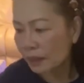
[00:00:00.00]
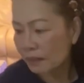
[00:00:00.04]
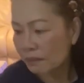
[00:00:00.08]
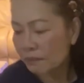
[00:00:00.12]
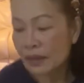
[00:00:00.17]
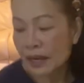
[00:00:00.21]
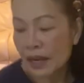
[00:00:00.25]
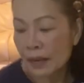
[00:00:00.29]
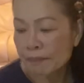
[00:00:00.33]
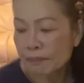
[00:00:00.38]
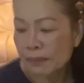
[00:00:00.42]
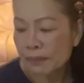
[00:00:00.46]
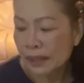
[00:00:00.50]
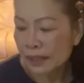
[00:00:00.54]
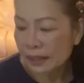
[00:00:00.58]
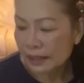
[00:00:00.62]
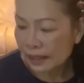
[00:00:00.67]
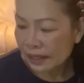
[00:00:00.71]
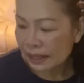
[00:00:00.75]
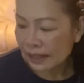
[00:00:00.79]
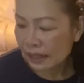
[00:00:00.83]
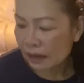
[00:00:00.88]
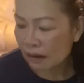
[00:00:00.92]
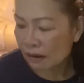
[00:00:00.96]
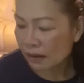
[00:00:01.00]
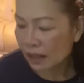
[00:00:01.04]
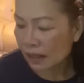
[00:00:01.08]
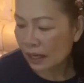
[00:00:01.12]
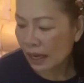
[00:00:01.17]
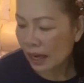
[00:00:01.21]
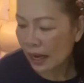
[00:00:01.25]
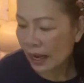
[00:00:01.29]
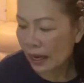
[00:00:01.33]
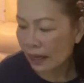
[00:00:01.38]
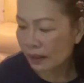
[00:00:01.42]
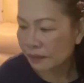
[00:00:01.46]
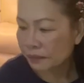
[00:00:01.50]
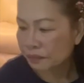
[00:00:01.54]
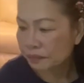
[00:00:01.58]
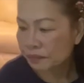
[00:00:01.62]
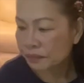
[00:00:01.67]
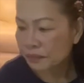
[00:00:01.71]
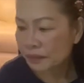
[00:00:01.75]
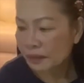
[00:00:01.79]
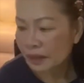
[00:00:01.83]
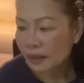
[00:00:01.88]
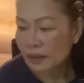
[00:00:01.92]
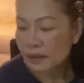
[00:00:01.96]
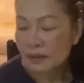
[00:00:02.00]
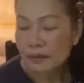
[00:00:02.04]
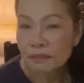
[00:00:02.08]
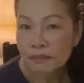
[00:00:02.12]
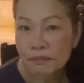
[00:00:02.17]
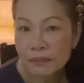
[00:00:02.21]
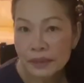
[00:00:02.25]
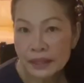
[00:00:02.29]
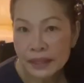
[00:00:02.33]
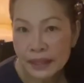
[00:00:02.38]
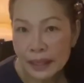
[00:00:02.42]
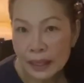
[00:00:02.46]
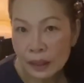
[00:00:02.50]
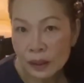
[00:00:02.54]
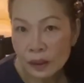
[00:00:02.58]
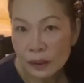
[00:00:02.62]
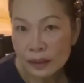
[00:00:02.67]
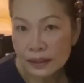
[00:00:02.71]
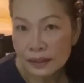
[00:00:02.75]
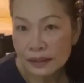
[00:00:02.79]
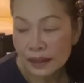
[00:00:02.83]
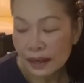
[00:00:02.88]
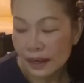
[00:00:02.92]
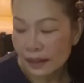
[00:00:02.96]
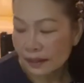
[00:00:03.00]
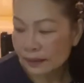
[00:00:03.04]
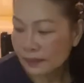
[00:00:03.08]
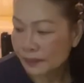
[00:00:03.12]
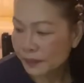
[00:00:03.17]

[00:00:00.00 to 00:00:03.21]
มีแอปเปิลเขียวนะคะ มีแครอทเหลือง